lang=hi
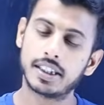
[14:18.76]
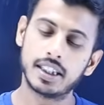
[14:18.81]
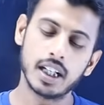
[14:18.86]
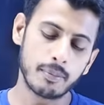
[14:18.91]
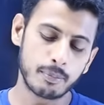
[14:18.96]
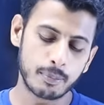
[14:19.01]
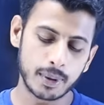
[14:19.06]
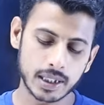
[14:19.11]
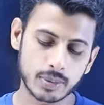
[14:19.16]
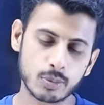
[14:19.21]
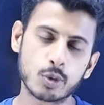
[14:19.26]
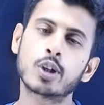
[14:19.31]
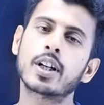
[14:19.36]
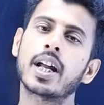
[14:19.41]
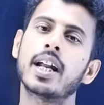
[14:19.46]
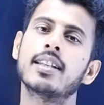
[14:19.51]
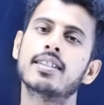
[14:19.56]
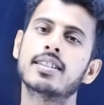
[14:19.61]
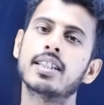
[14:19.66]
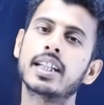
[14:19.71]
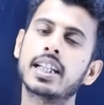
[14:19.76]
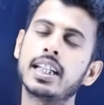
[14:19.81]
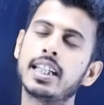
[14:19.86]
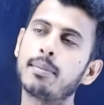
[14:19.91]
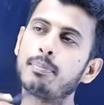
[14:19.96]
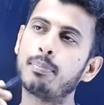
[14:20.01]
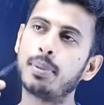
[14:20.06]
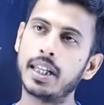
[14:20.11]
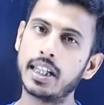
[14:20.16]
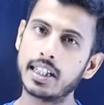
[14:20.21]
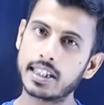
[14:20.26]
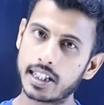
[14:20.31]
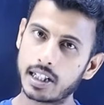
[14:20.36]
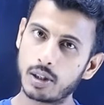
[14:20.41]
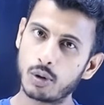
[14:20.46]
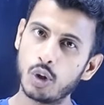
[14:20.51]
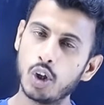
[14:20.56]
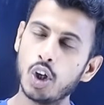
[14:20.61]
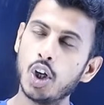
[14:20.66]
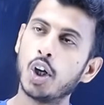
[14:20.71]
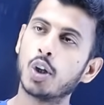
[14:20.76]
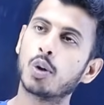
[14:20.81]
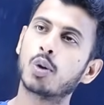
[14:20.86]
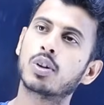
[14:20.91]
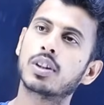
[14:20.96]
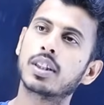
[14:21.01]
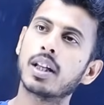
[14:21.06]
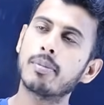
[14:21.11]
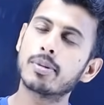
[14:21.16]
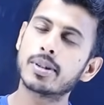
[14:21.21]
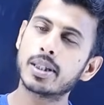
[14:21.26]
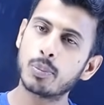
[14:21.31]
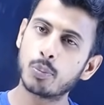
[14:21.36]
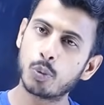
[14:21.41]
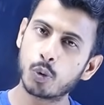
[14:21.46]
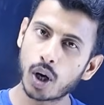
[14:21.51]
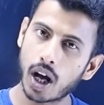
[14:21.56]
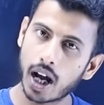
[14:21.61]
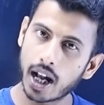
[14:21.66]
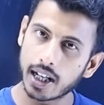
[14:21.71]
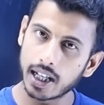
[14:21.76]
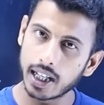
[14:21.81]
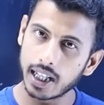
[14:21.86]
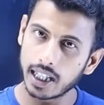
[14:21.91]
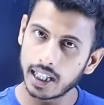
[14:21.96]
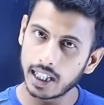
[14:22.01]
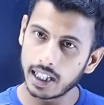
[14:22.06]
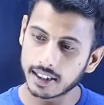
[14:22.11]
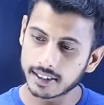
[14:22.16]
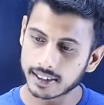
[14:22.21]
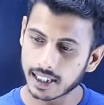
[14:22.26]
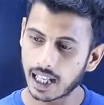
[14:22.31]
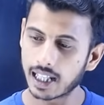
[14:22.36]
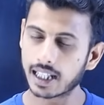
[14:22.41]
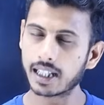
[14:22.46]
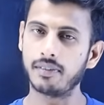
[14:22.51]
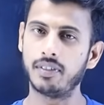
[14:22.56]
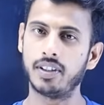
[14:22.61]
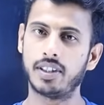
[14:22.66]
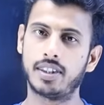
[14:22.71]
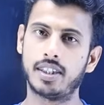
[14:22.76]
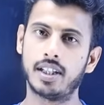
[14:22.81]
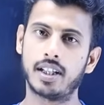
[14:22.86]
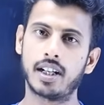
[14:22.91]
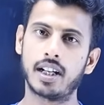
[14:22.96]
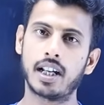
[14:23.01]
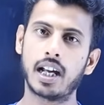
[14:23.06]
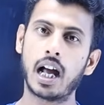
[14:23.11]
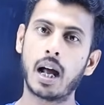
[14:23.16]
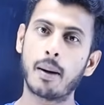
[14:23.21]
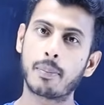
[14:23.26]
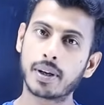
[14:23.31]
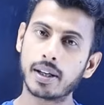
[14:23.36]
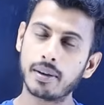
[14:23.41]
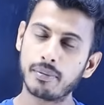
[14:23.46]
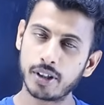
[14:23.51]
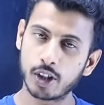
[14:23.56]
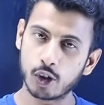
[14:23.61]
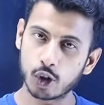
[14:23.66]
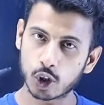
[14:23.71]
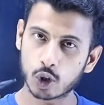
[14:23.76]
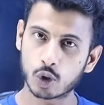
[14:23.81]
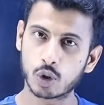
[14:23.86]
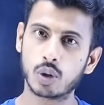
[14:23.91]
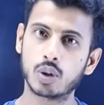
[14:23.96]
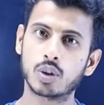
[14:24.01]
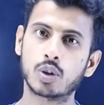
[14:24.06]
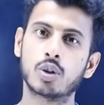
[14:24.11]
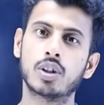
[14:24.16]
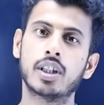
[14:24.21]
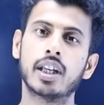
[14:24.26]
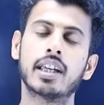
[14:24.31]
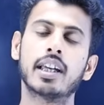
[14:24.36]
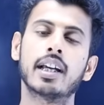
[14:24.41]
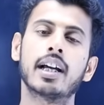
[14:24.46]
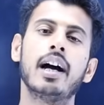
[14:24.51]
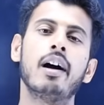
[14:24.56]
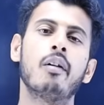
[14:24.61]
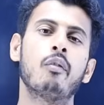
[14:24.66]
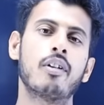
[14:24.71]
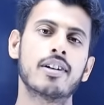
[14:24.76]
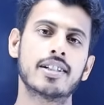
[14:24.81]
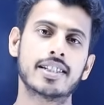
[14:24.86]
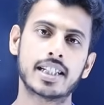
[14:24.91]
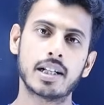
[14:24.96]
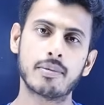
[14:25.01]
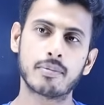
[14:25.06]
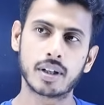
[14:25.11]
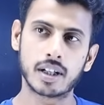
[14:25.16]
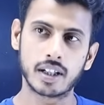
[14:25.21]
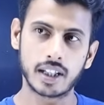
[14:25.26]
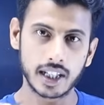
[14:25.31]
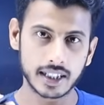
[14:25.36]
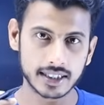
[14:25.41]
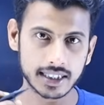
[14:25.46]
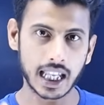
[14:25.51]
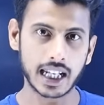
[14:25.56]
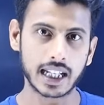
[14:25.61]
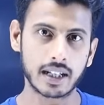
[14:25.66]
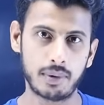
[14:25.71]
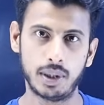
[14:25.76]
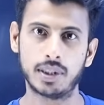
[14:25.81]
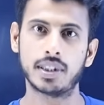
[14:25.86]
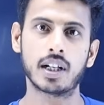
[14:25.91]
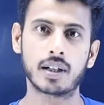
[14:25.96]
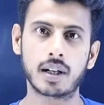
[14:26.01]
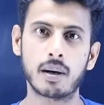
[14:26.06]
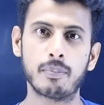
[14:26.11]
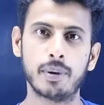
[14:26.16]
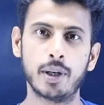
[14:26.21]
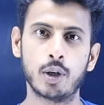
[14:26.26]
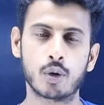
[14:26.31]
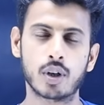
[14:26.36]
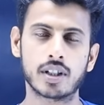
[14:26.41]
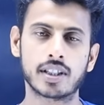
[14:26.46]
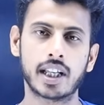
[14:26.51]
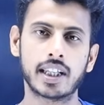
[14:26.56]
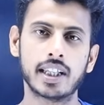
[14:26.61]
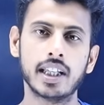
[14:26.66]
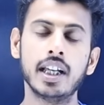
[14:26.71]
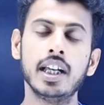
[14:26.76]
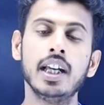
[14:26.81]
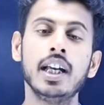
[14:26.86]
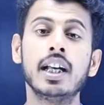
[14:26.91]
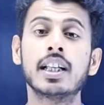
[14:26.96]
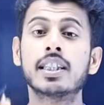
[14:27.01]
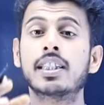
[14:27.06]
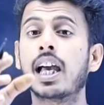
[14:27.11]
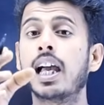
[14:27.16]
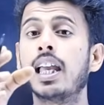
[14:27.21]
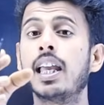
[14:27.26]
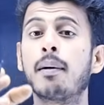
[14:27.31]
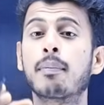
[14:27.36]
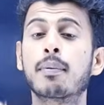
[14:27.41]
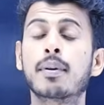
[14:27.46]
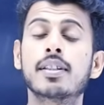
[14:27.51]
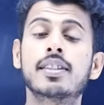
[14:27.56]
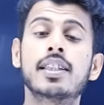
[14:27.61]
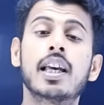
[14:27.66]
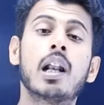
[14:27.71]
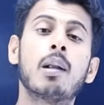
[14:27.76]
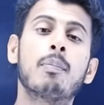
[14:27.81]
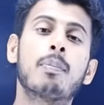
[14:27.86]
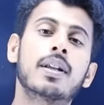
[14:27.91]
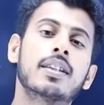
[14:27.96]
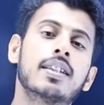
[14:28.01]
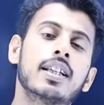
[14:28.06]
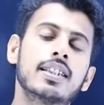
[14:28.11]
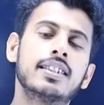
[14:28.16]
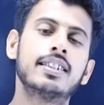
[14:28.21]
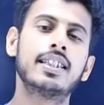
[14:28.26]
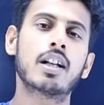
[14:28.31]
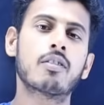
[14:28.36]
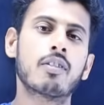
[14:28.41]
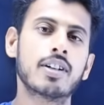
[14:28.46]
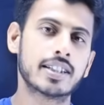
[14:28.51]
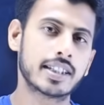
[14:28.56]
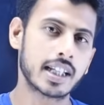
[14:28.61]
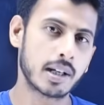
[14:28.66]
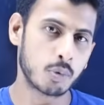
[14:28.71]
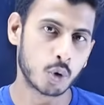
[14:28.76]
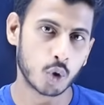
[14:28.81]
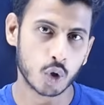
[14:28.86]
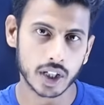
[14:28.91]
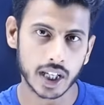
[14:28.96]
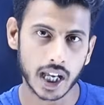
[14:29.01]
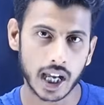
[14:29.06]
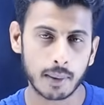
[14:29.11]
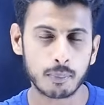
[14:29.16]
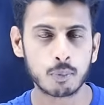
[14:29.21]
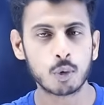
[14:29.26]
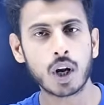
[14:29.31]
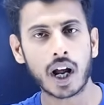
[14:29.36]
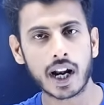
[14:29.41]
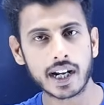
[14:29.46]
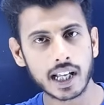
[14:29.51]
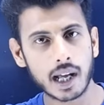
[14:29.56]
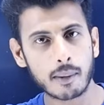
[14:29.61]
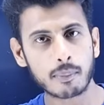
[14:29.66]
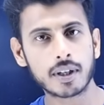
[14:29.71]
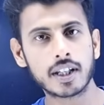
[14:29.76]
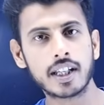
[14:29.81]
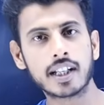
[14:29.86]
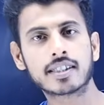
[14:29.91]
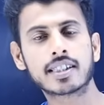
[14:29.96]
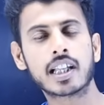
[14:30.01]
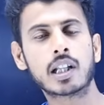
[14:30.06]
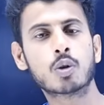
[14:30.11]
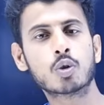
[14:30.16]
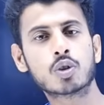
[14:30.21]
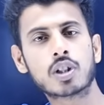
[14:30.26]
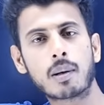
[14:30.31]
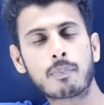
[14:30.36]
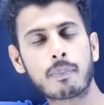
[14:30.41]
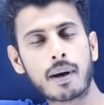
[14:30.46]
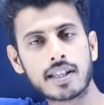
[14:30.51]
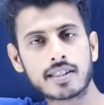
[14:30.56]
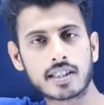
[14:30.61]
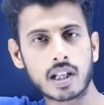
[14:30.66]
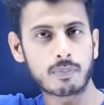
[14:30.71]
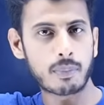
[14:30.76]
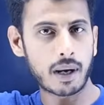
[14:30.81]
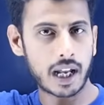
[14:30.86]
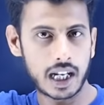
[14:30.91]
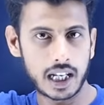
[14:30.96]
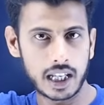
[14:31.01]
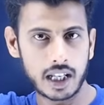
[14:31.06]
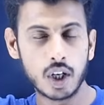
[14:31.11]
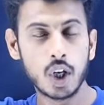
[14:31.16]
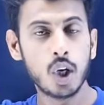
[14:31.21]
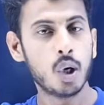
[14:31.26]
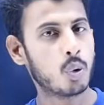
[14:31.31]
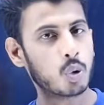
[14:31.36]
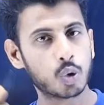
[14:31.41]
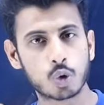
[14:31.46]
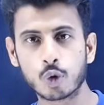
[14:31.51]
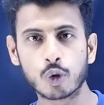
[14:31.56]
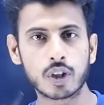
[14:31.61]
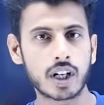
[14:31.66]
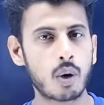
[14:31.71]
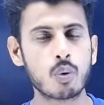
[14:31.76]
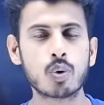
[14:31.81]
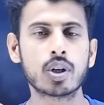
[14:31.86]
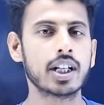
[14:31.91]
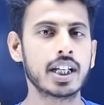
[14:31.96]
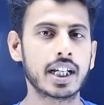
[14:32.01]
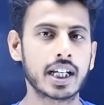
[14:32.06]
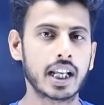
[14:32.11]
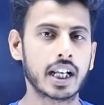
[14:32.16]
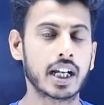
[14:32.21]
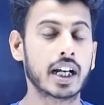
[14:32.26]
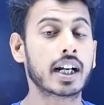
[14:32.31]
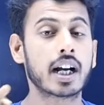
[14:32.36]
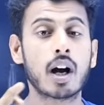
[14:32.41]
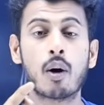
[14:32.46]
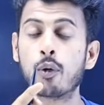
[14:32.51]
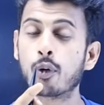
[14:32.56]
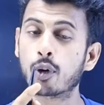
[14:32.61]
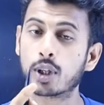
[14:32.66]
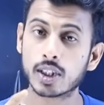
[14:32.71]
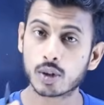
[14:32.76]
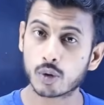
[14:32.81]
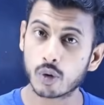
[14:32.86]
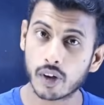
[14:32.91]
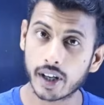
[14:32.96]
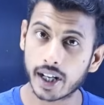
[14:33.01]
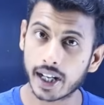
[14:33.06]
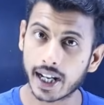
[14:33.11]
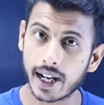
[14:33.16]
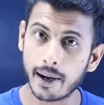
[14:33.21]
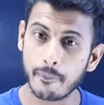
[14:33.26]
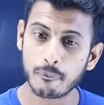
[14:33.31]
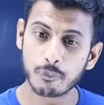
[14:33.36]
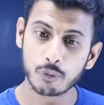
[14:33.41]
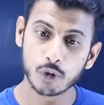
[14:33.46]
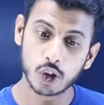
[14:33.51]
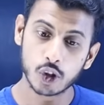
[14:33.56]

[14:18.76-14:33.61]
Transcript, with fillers: जब बस मोनोटाइजेशन के लिए भेज रहे हो तो तब से पुराने एक साल के भीतर आपके वीडियोस को देखेगा वॉइस टाइम एक साल के भीतर कंप्लीट होना चाहिए चाहे आपके चैनल पर दस हजार एक्सपायर वाइज टाइम हो गया है पुराने आपके एक साल दो साल पाँच साल पहले उसको काउंट नहीं करेगा काउंट किसको करेगा